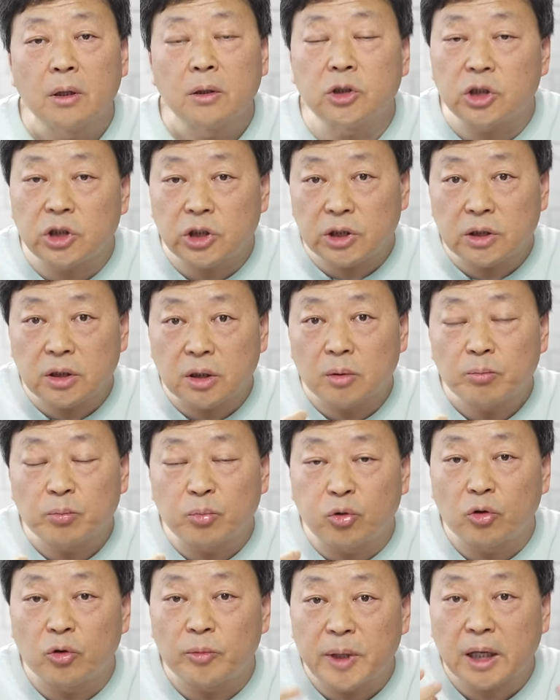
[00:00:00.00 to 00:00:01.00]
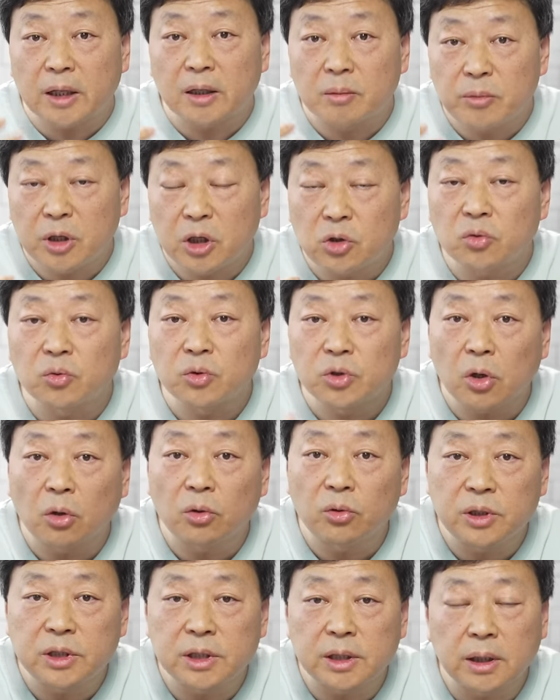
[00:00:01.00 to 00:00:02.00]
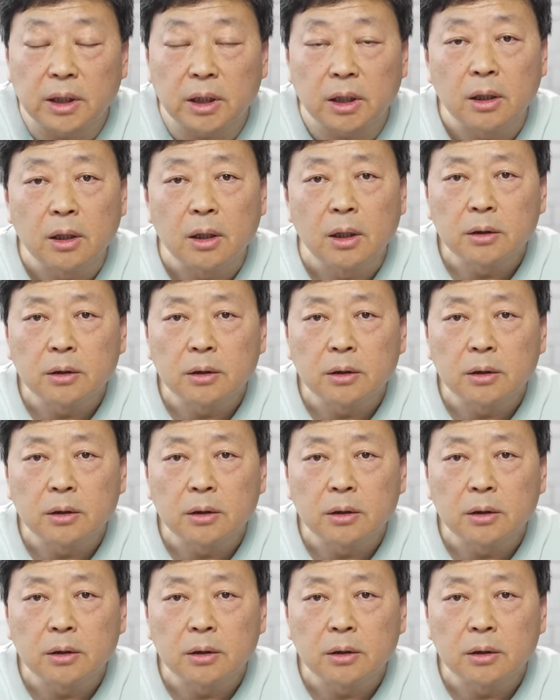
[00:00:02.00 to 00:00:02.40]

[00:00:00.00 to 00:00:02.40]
这是一个普遍的民众焦虑心理。